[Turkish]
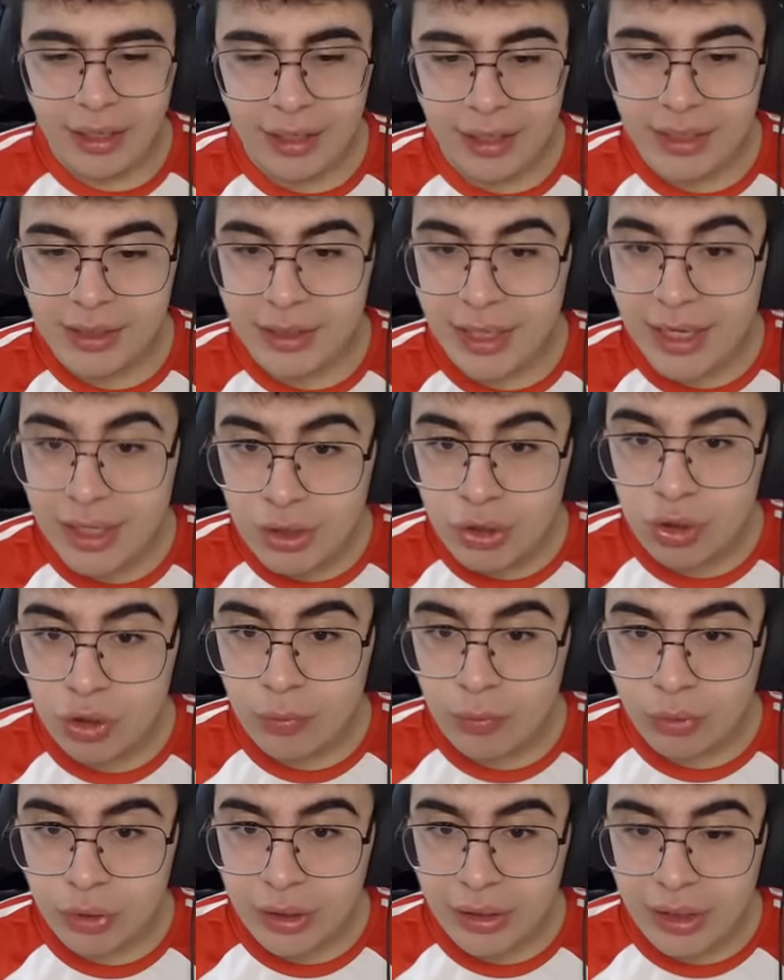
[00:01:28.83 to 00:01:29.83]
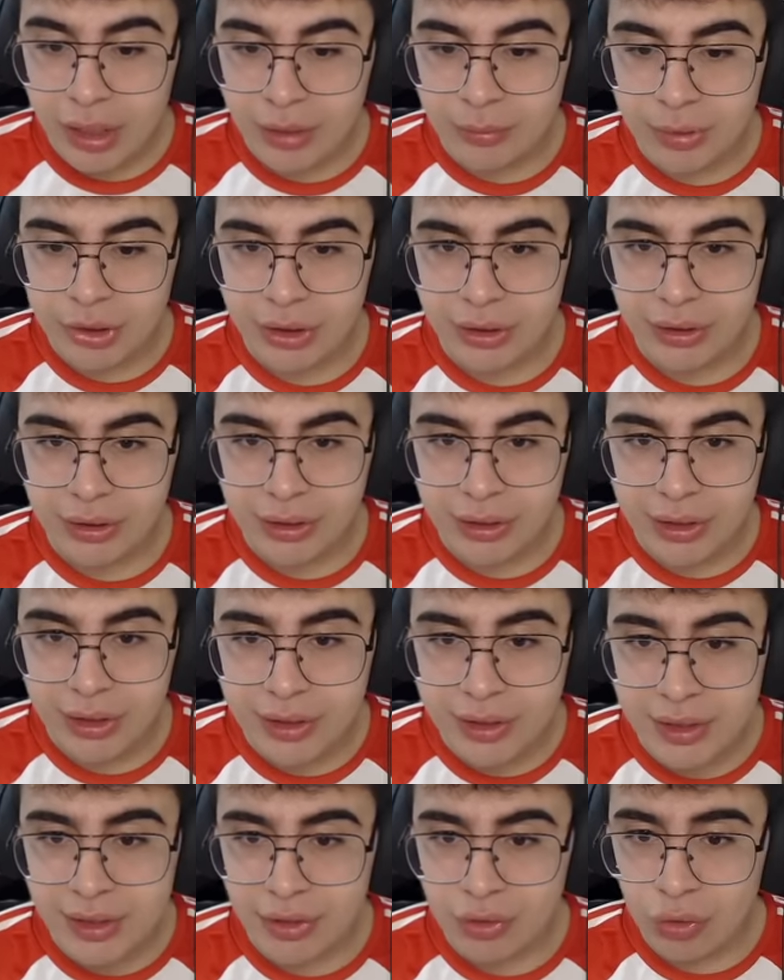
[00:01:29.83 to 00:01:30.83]
Evet en son burada kalmıştık.
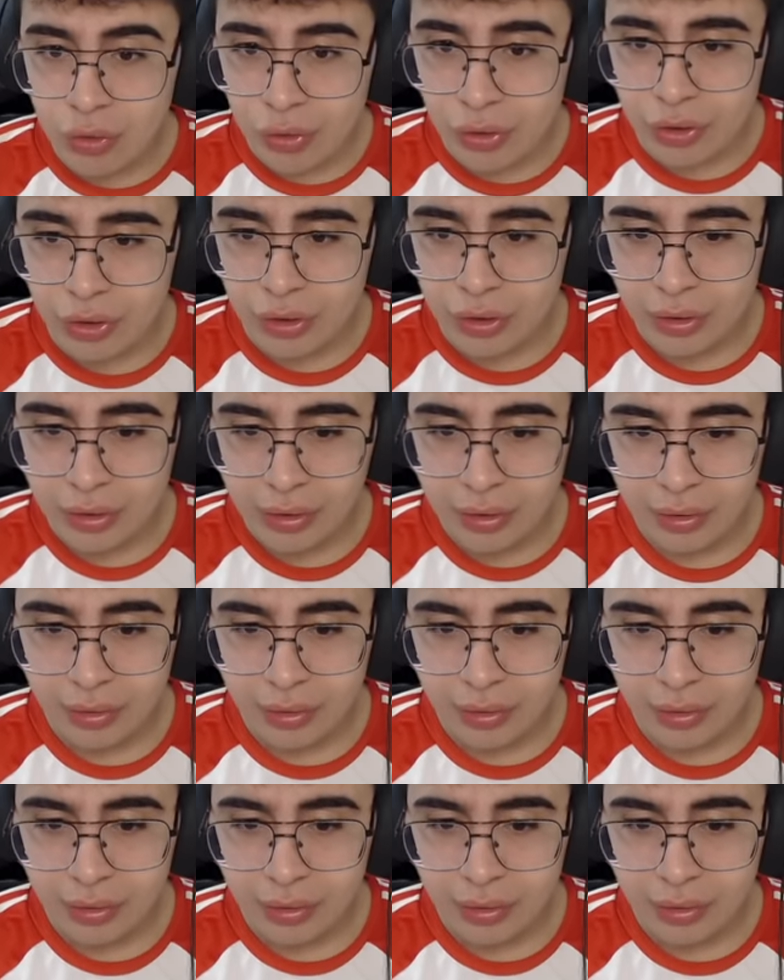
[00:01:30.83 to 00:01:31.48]
Kisi ne oluyor?